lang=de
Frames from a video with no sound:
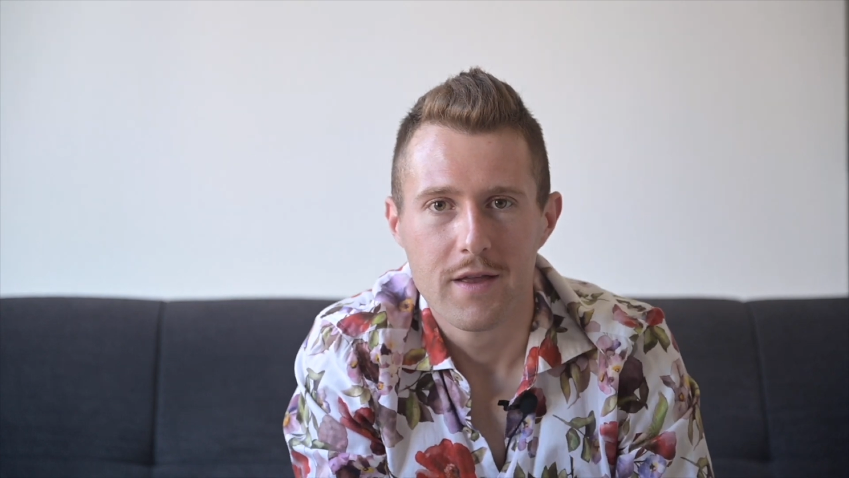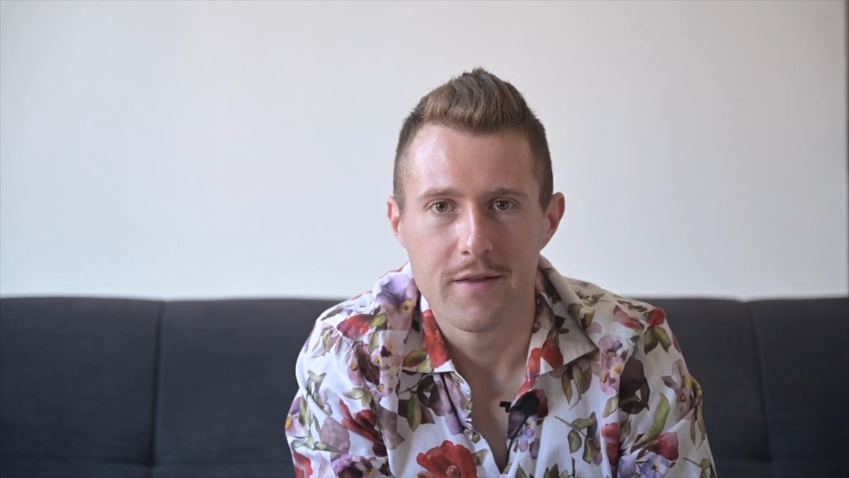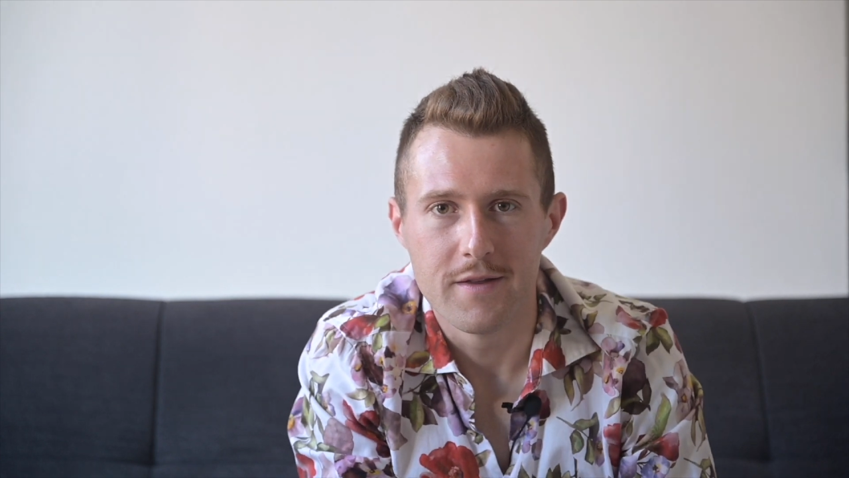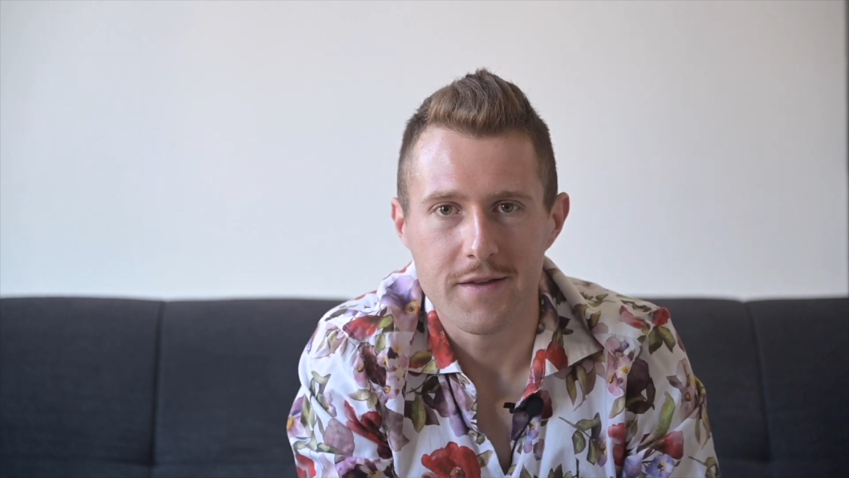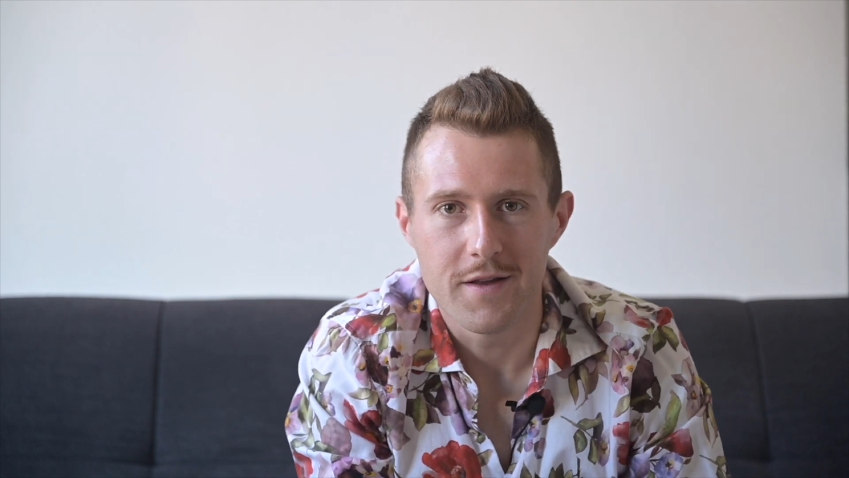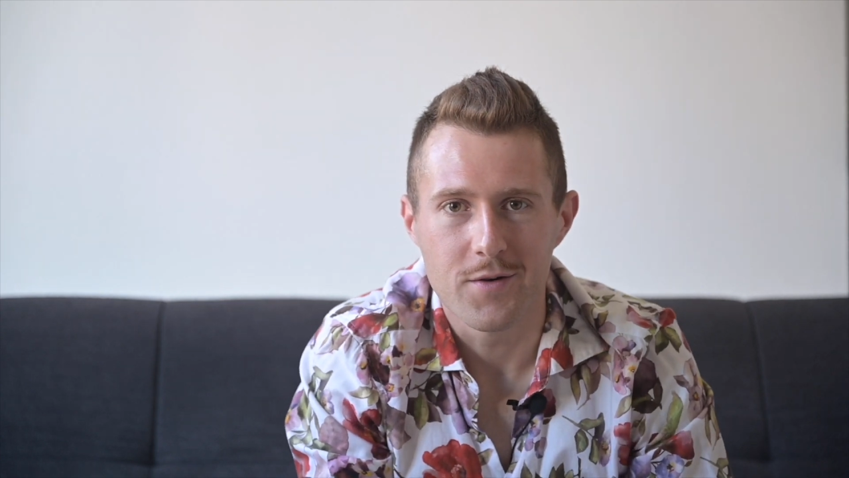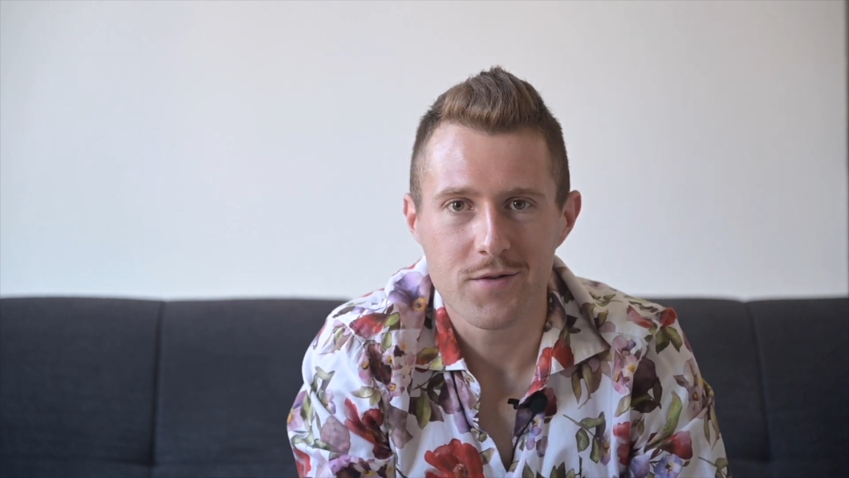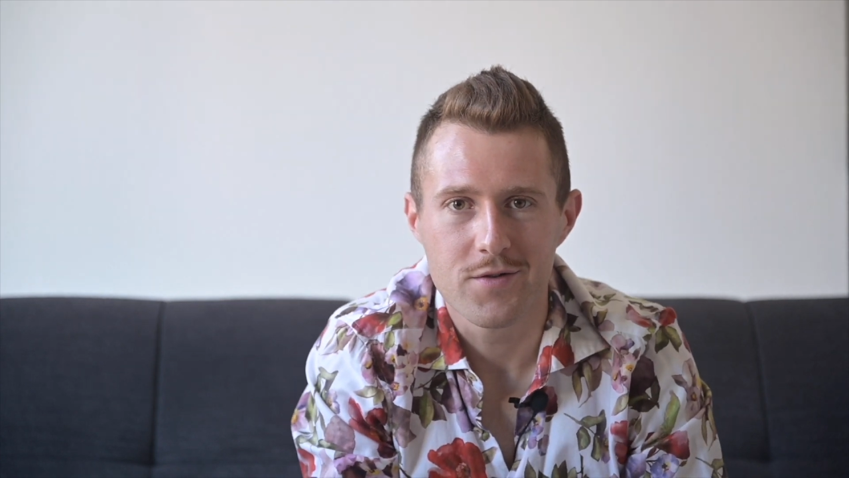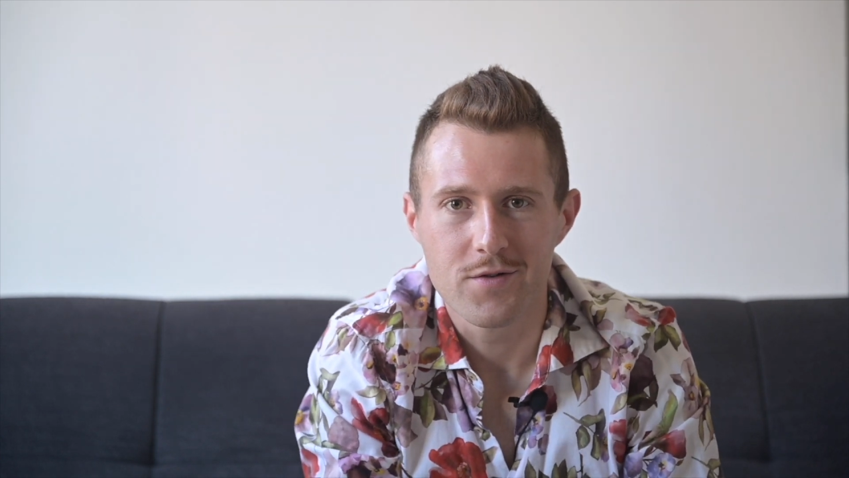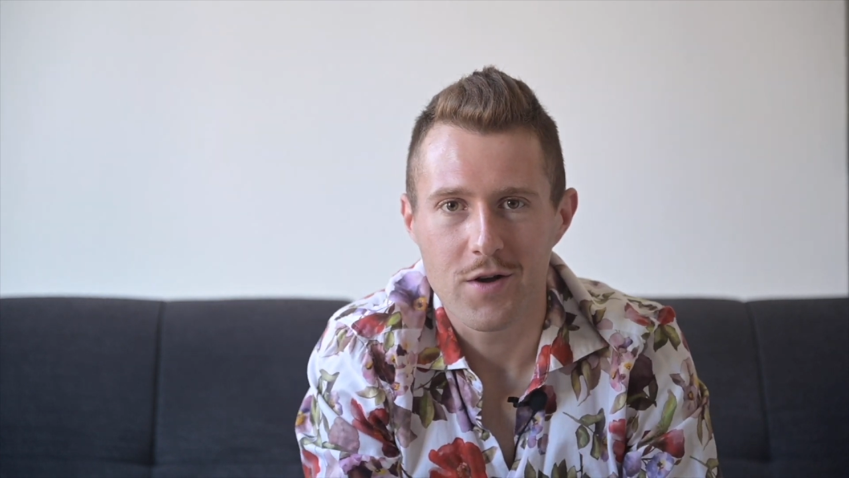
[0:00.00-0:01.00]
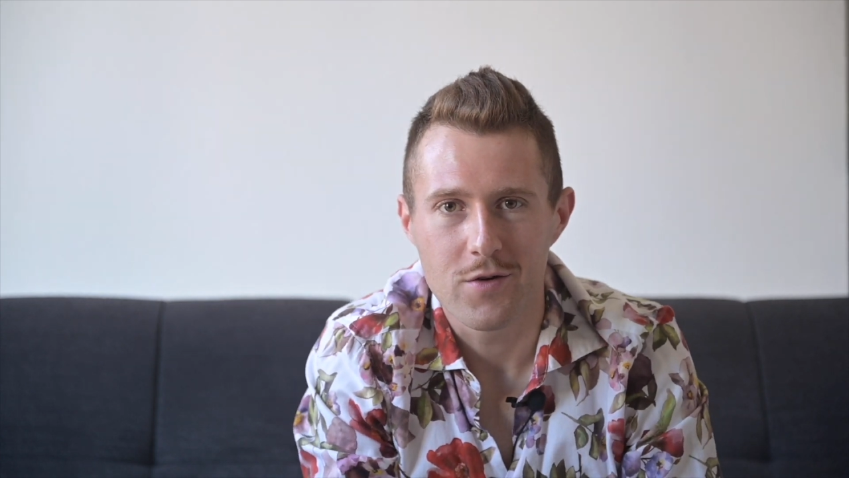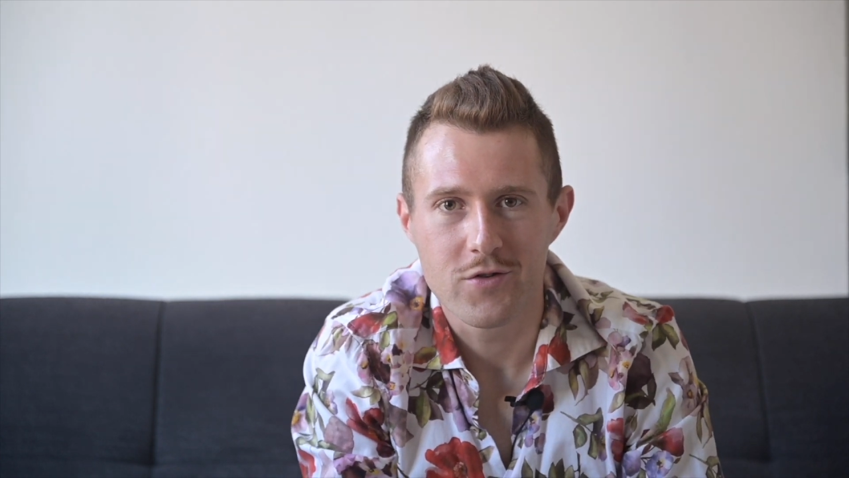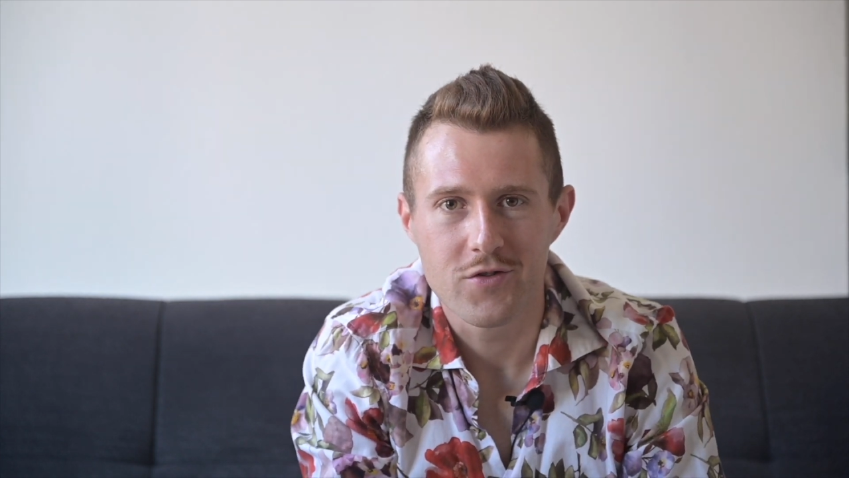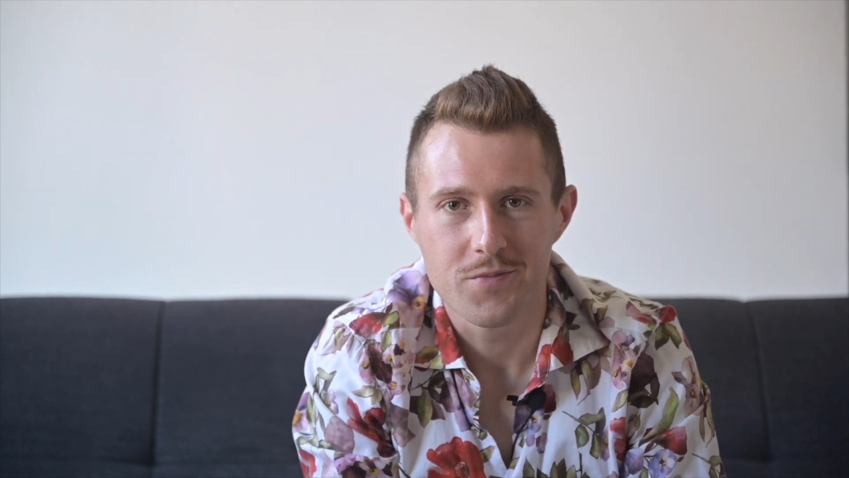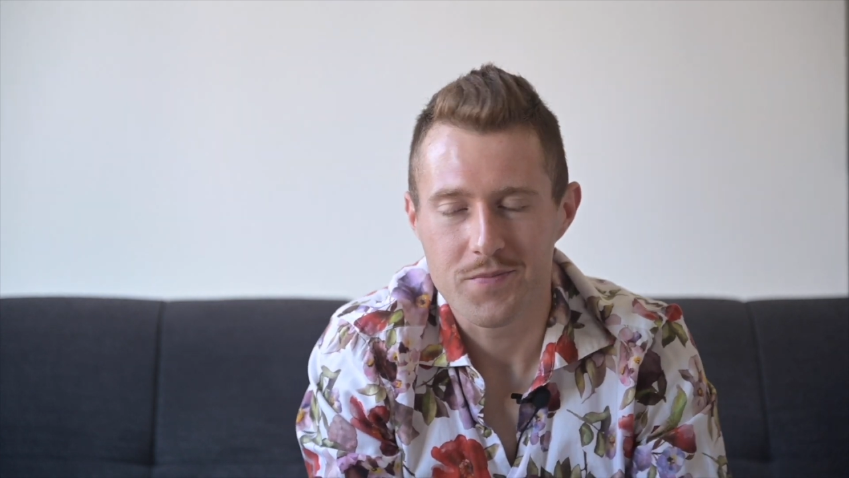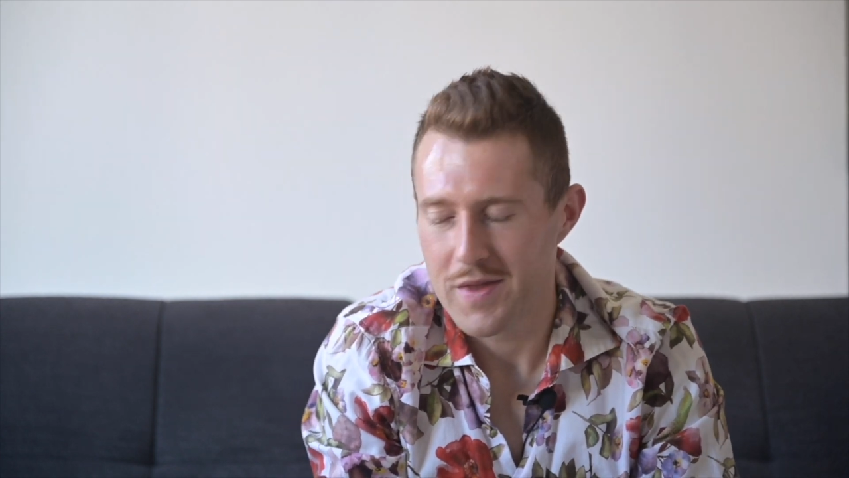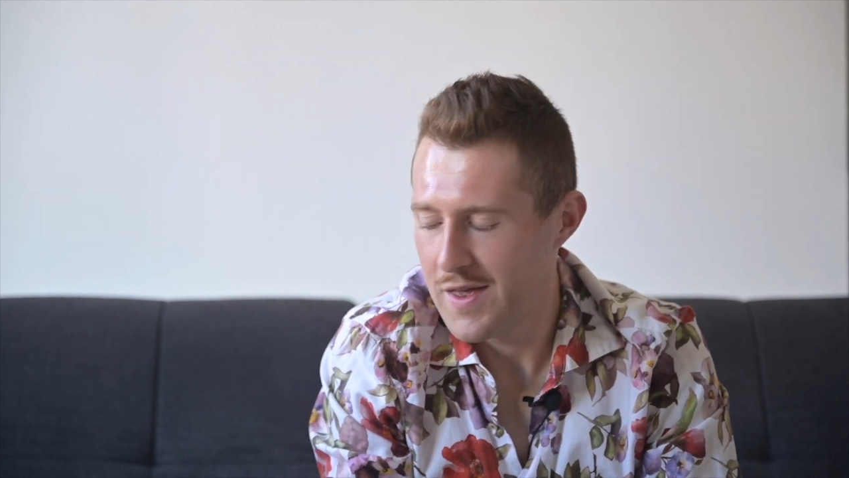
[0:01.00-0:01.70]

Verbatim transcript: den auszutauschen.